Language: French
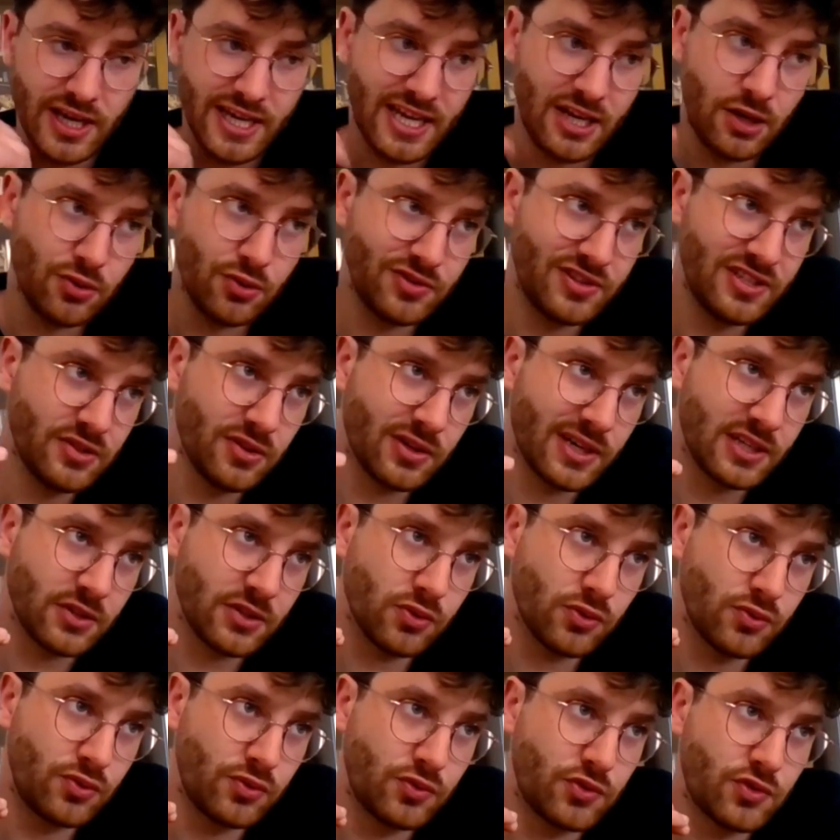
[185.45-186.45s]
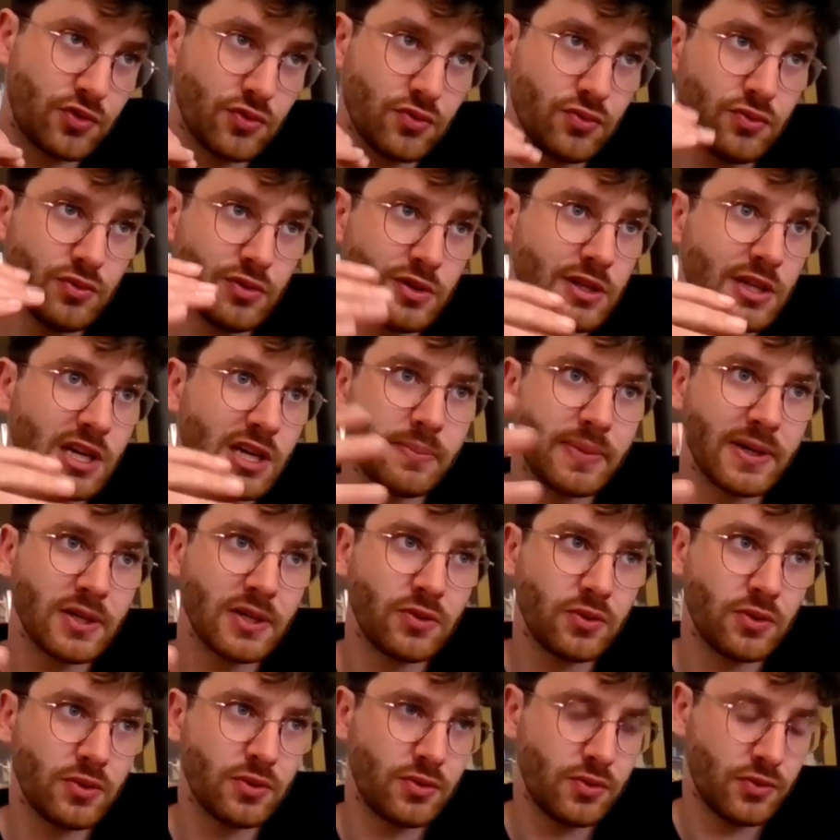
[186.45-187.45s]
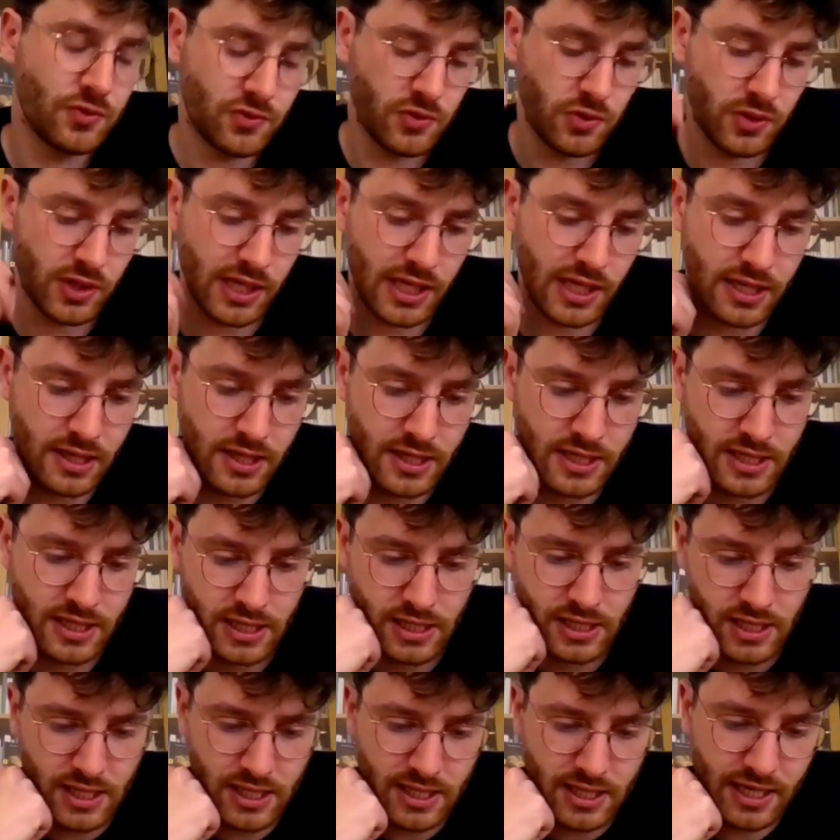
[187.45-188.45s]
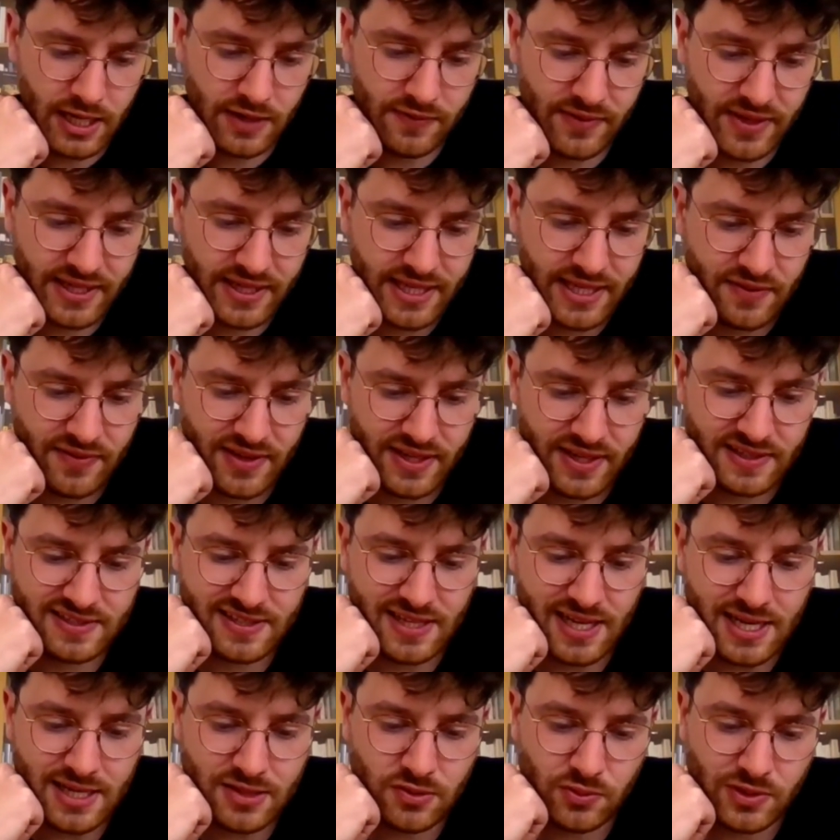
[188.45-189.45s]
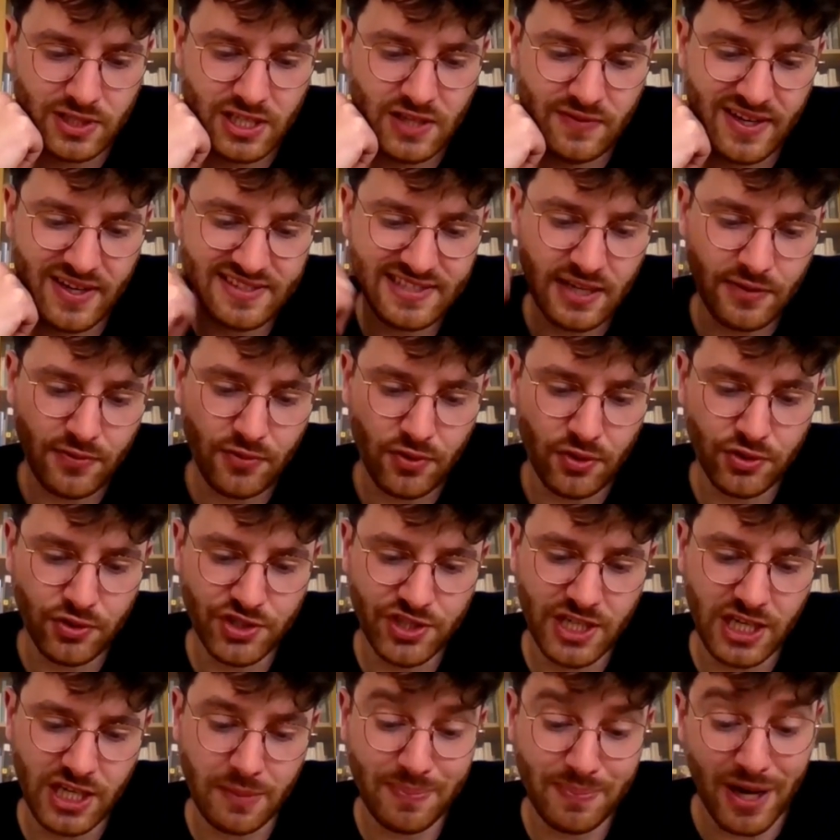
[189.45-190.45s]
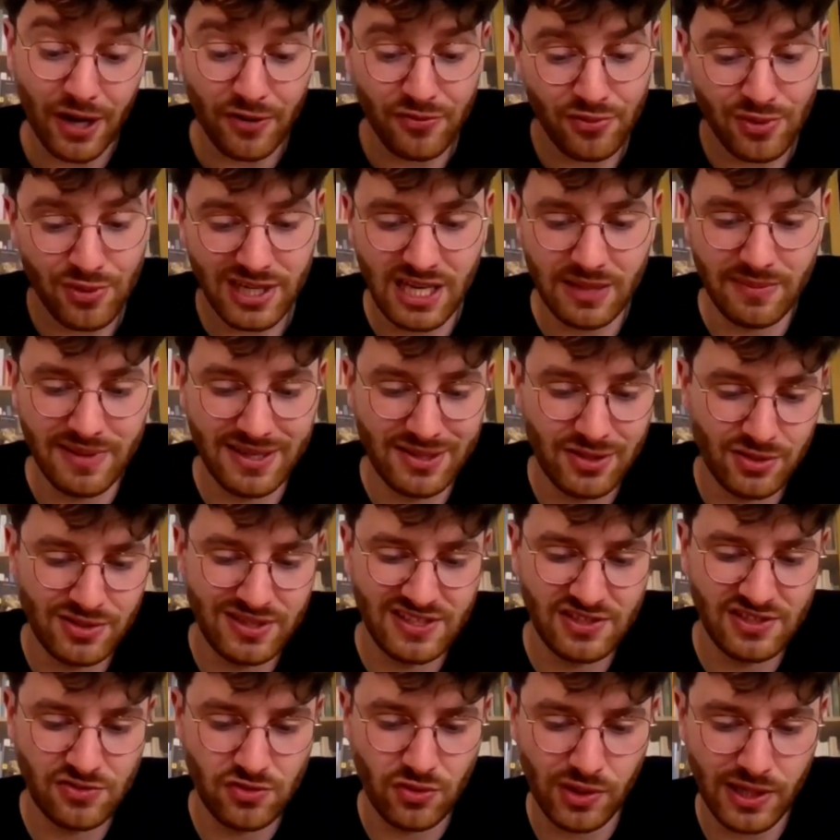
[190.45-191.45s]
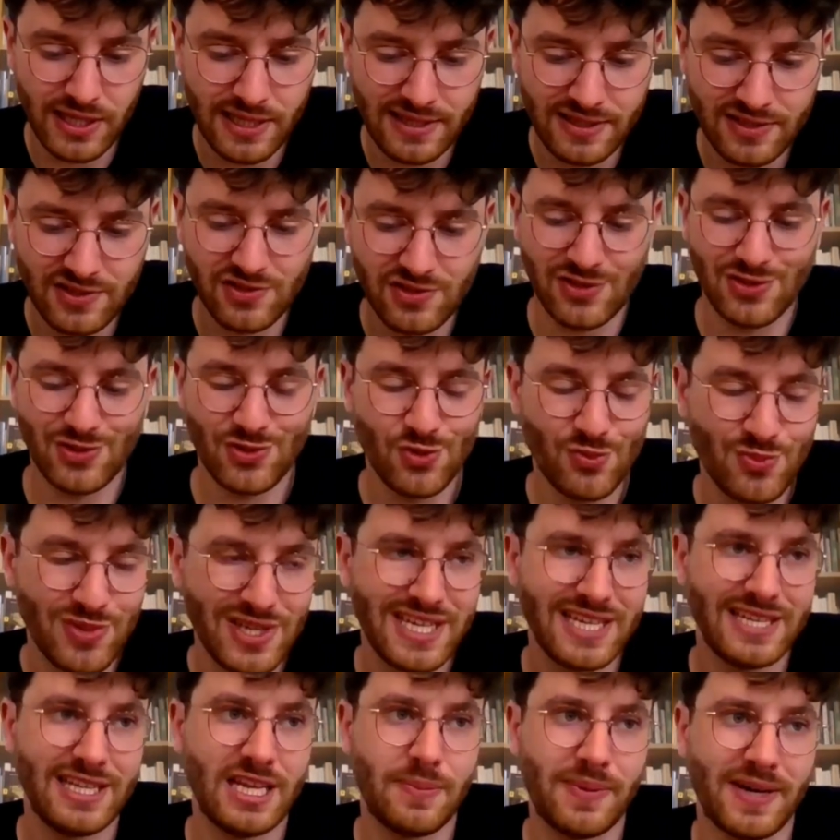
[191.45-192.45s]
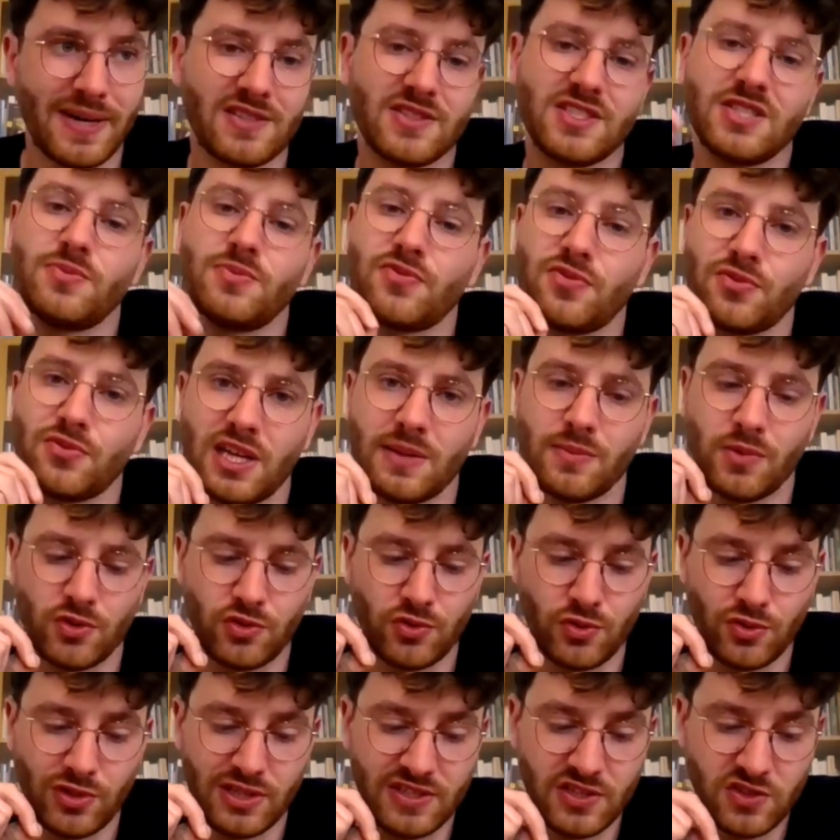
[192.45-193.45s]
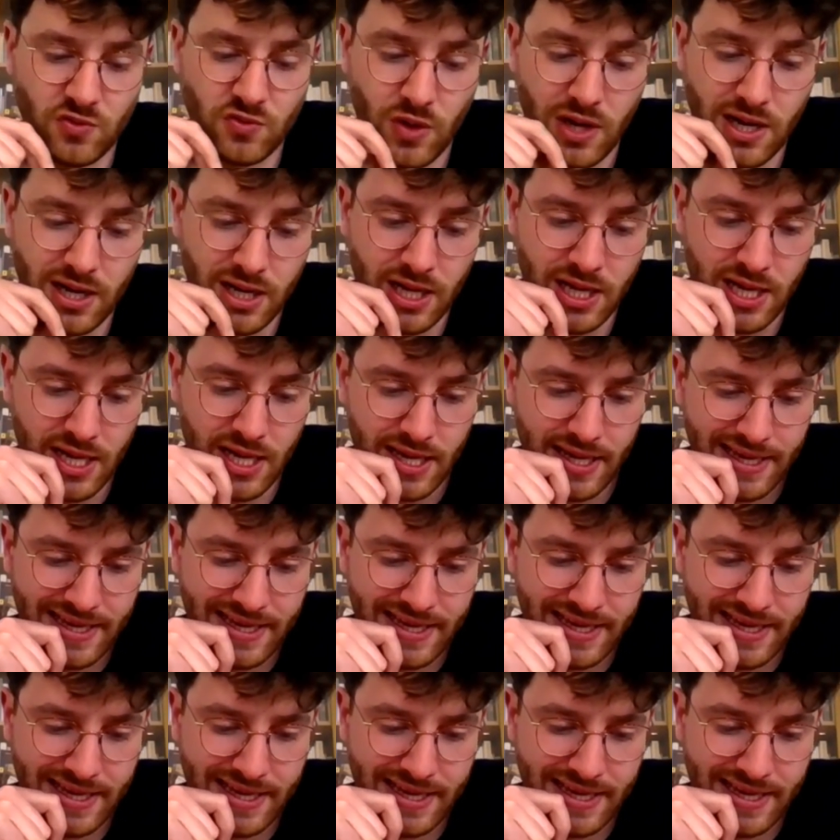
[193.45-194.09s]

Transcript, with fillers: Il le dit dans l'introduction, il n'y a pas de, secret avec, avec, ça. Donc il va s'affranchir parfois de la méthode historique sans oublier des principes fondamentaux de l'histoire.